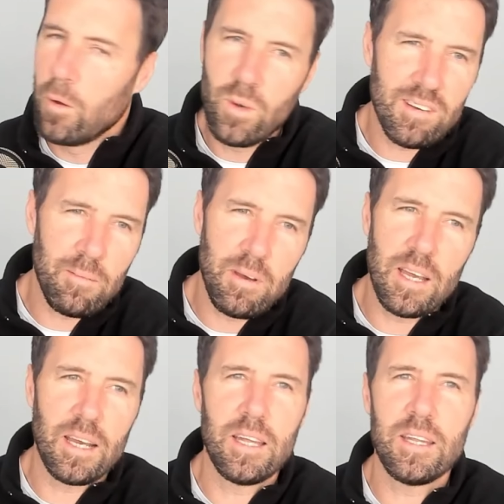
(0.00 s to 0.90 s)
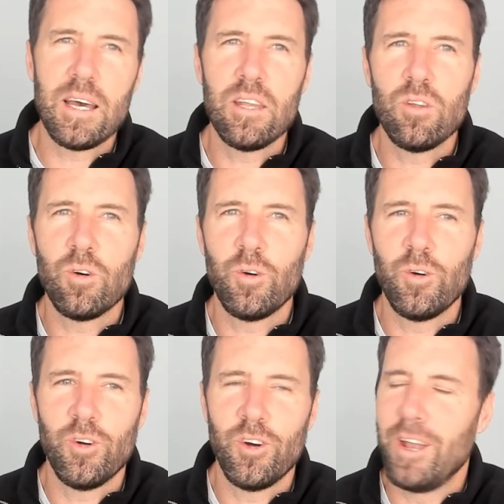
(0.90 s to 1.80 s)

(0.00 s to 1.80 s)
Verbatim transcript: Una llamada cada tanto,